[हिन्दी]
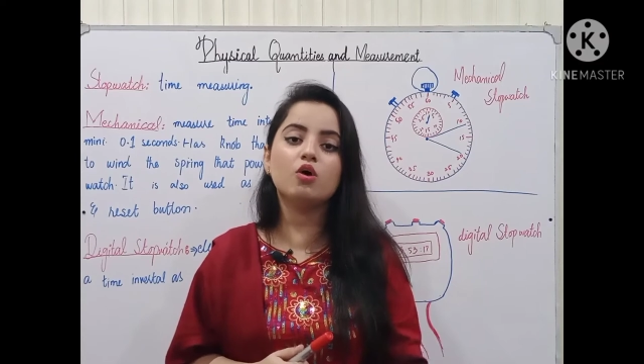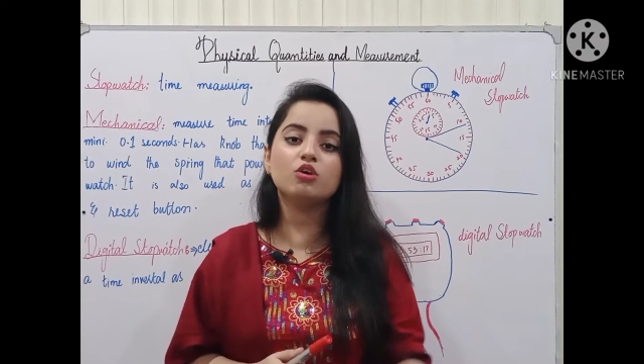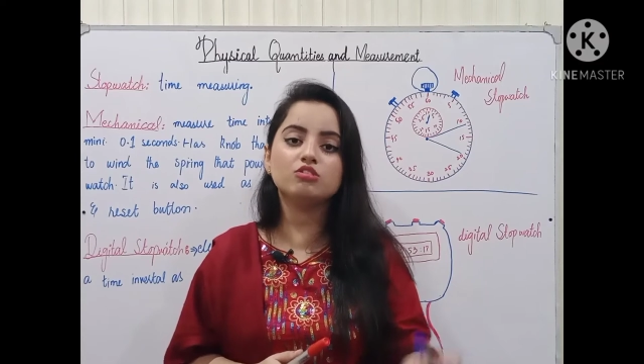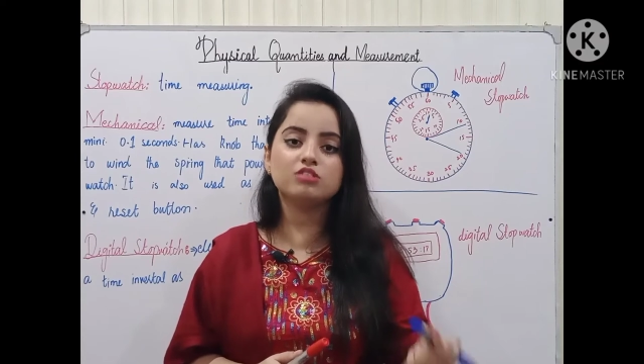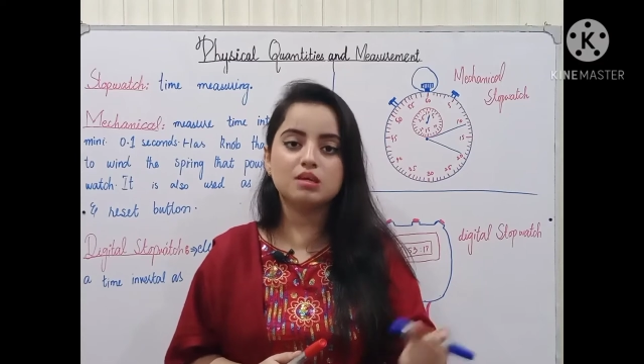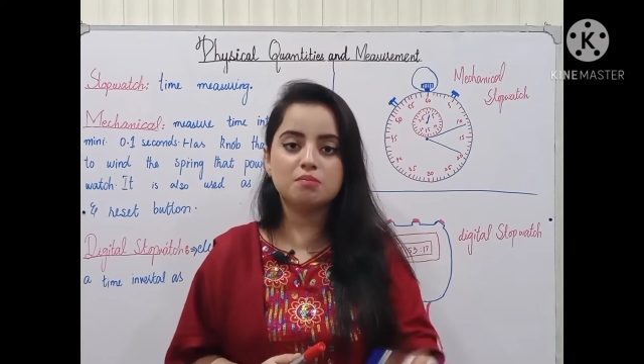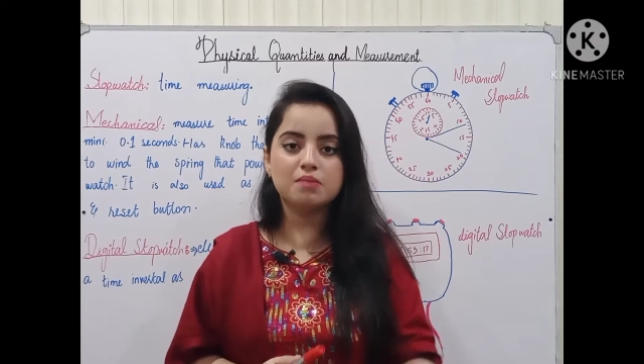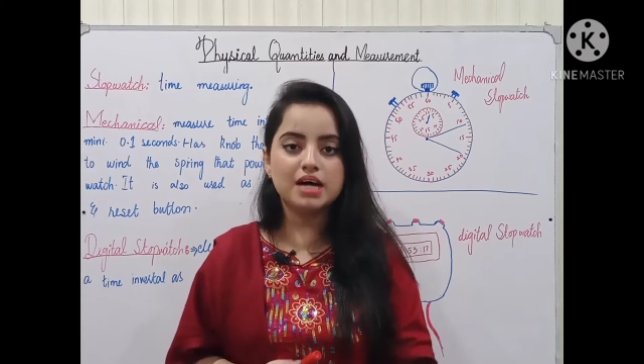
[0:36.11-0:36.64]
और
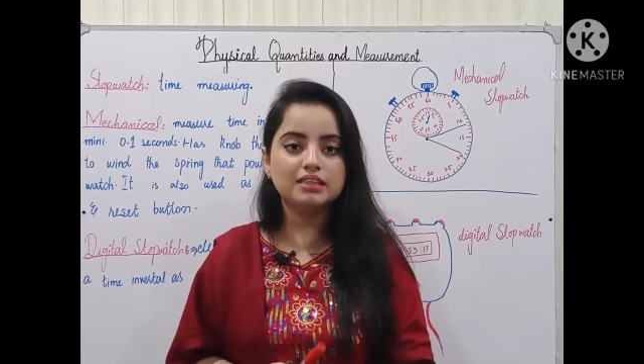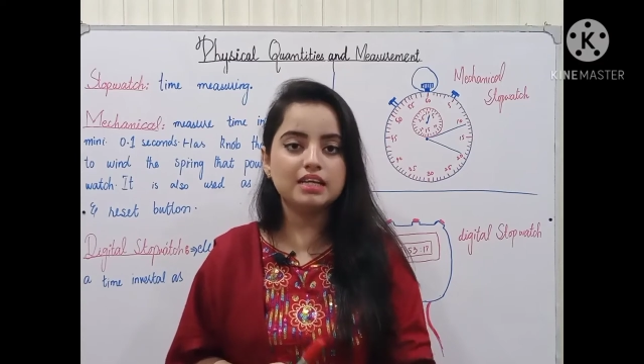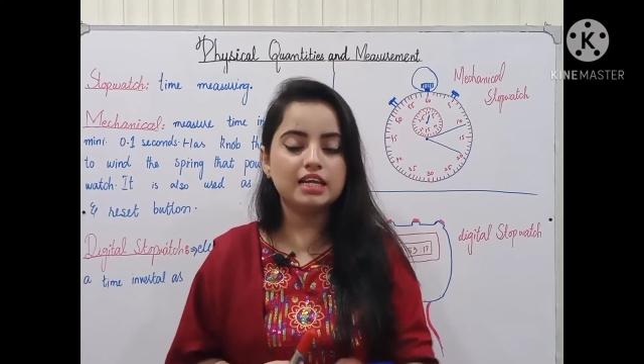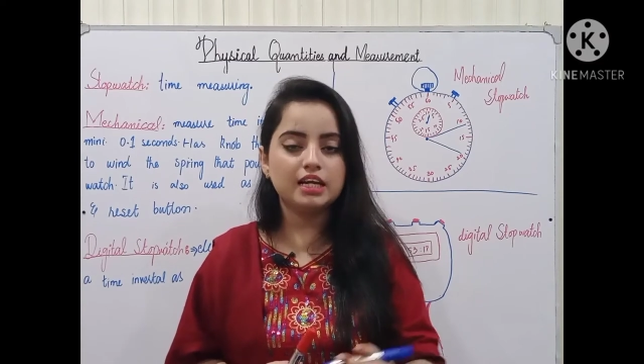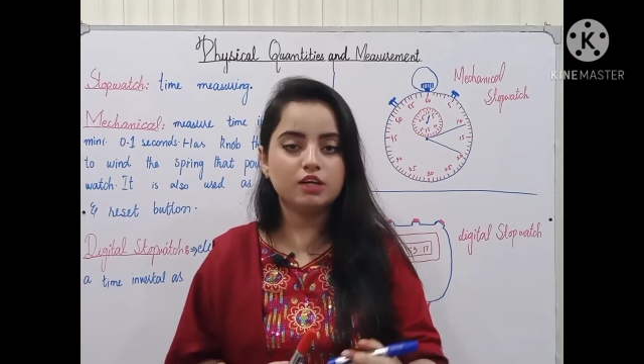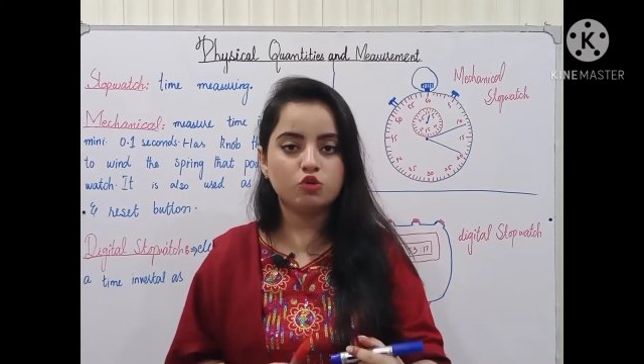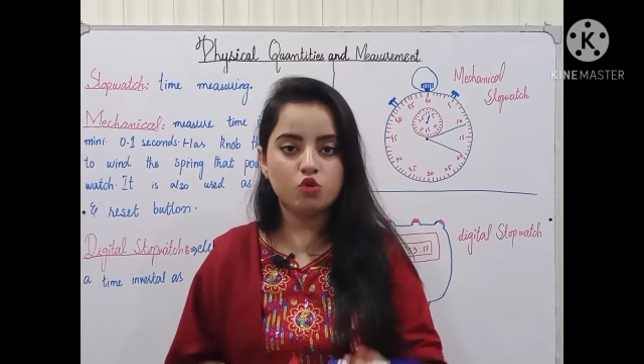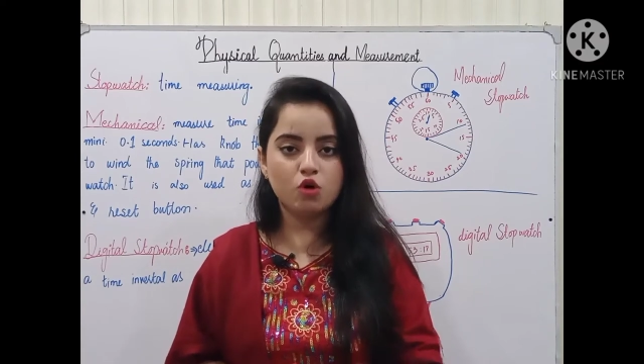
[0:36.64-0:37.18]
उसके बाद
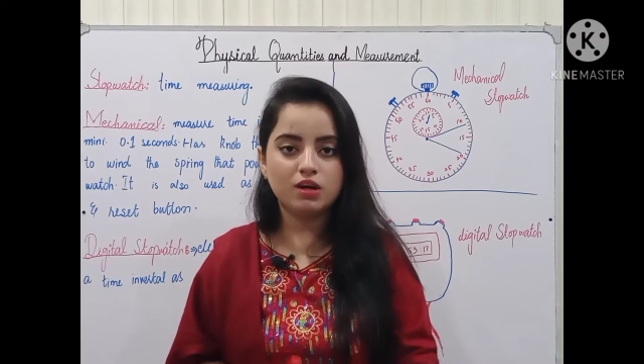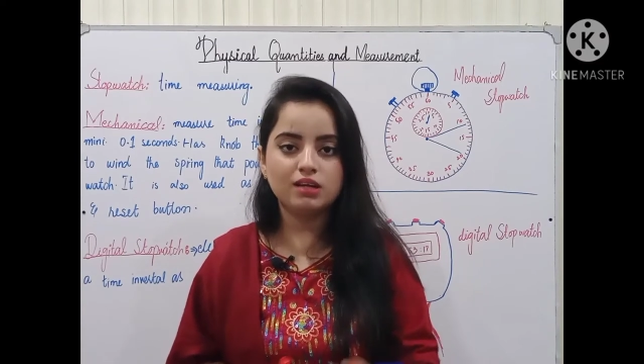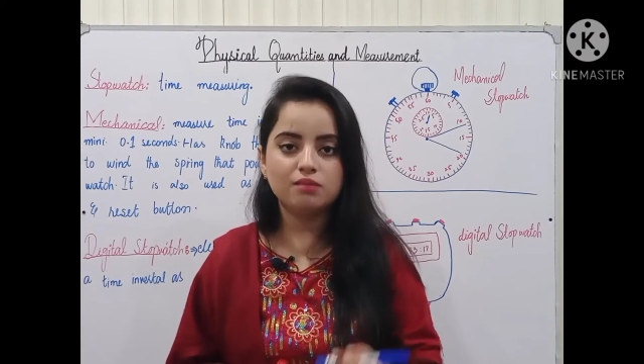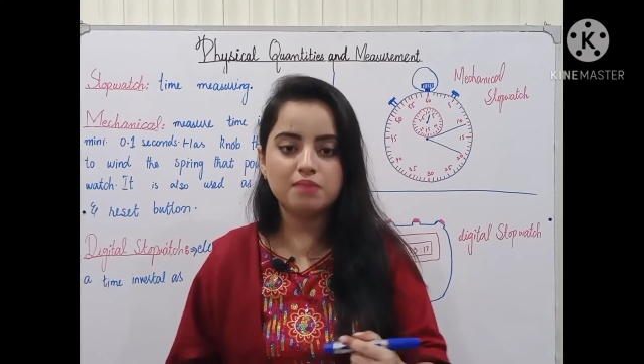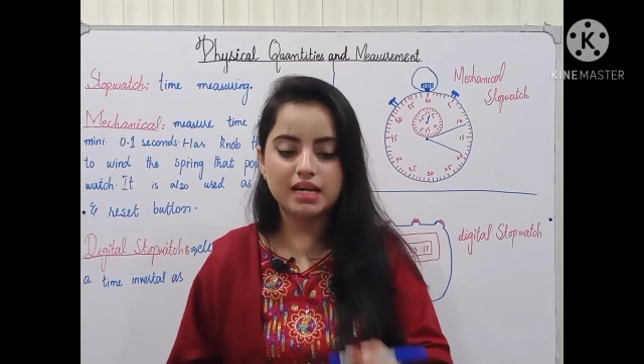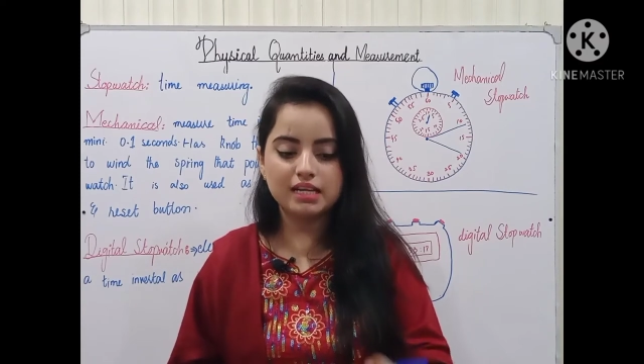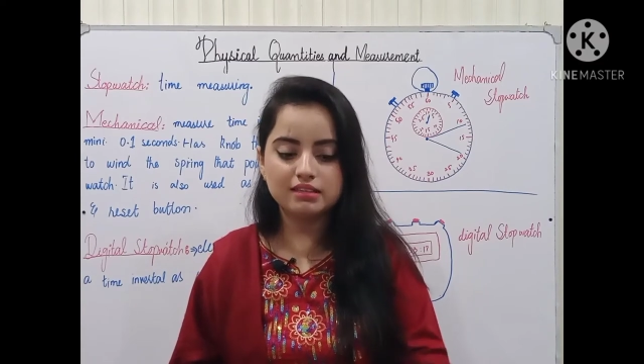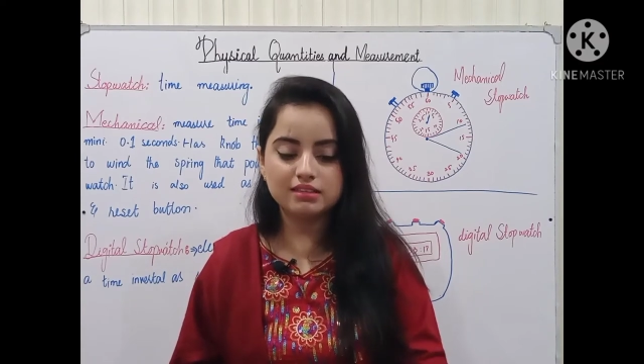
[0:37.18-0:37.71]

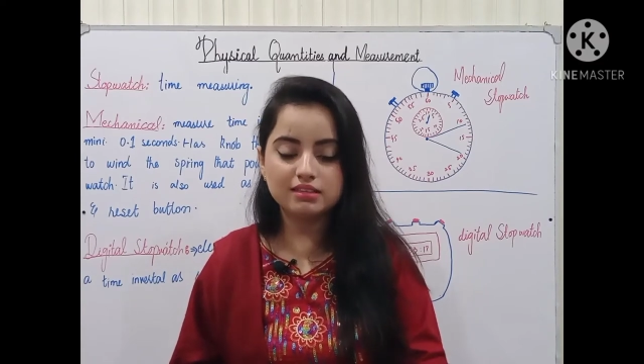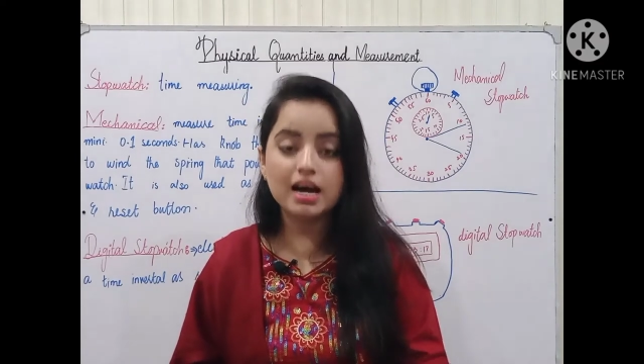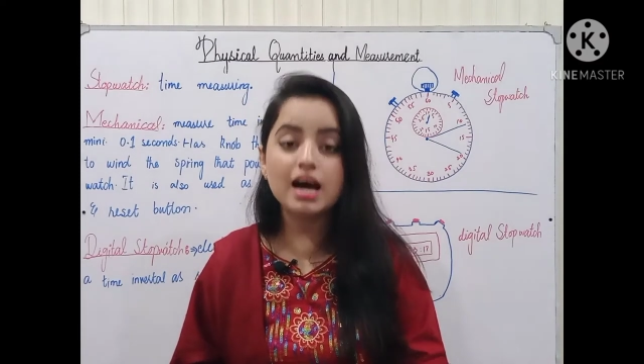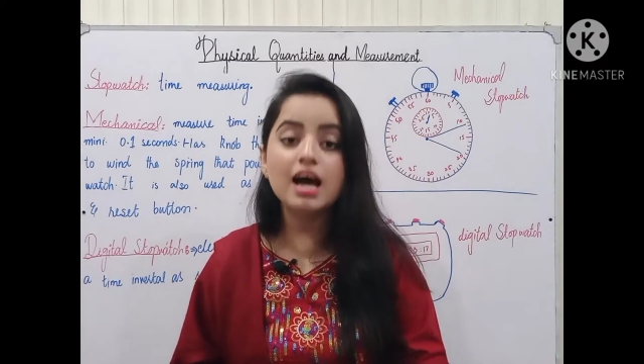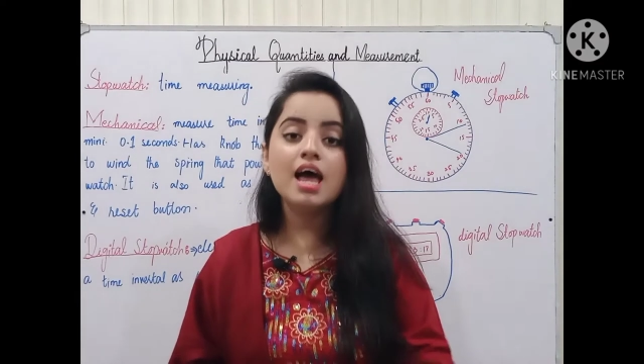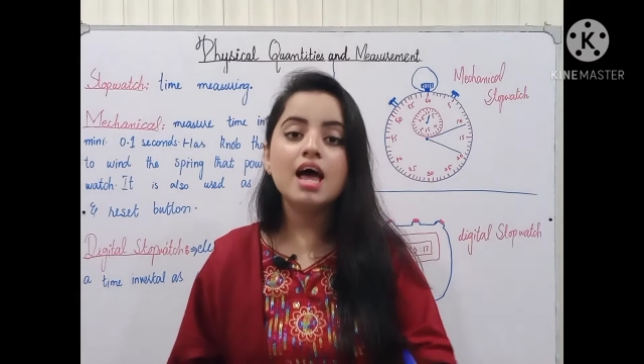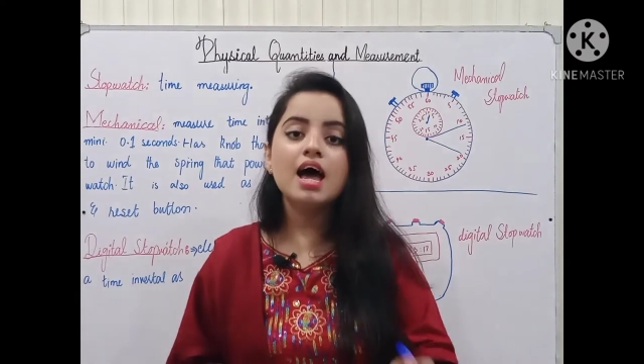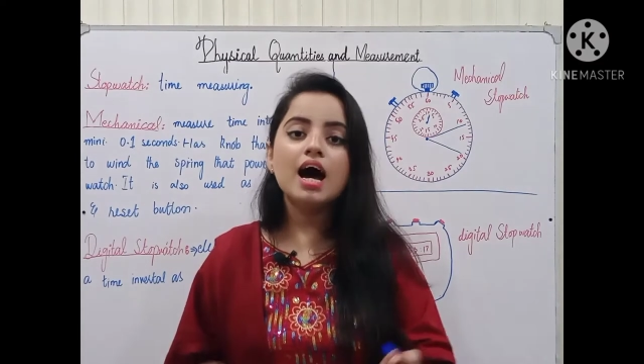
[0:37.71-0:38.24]
इलेक्ट्रॉनिक बैलेंस था